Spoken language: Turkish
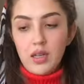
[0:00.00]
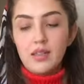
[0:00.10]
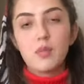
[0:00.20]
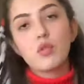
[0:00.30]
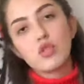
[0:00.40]

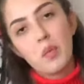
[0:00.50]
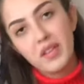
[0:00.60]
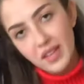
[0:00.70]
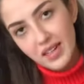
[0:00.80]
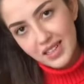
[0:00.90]
Tabi o
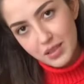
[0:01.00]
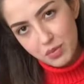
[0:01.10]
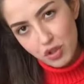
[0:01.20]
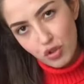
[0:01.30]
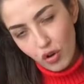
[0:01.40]
zamanlar
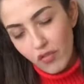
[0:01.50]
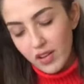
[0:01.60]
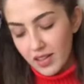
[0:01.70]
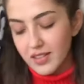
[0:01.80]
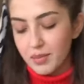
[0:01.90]
70 kilo
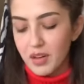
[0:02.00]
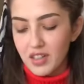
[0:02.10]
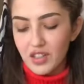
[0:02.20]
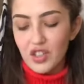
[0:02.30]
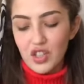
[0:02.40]
falandım
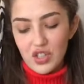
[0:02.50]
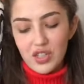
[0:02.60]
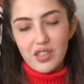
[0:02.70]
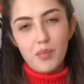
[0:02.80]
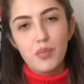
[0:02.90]
arkadaşlar.
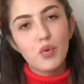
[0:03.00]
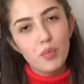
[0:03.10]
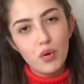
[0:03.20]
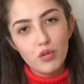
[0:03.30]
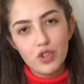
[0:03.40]
Hep böyle
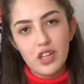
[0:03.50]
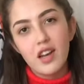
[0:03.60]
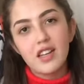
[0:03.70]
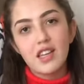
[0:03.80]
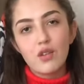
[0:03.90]
bol şeyler
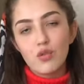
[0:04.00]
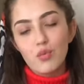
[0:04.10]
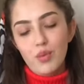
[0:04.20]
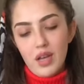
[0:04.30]
giyiyordum.